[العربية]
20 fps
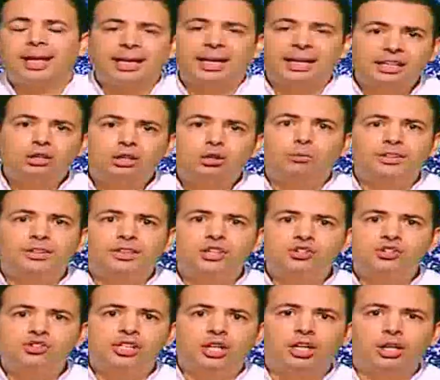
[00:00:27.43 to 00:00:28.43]
خليكم في
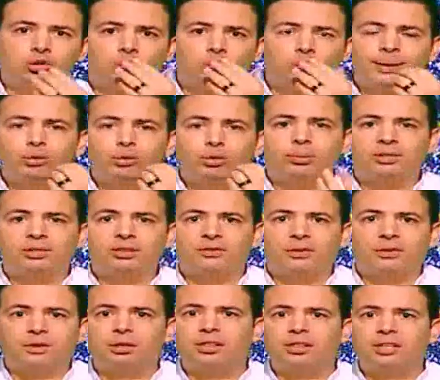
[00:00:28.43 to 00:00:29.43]
التشجيع انتوا مالكم
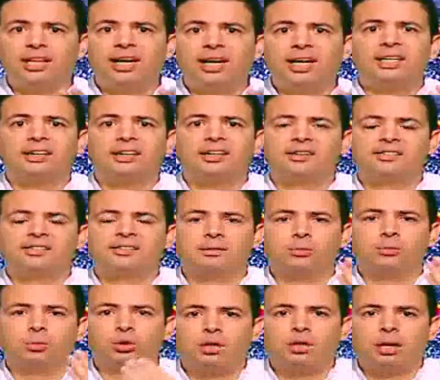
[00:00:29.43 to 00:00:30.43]
بالصفقات الاهلي اساسا
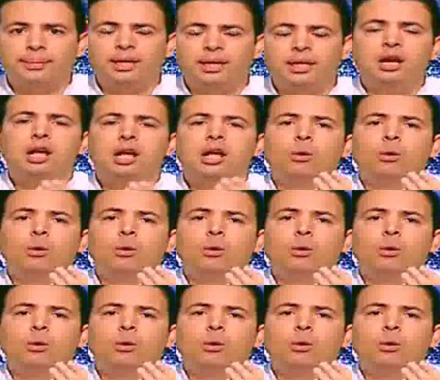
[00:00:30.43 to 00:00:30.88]
مكتمل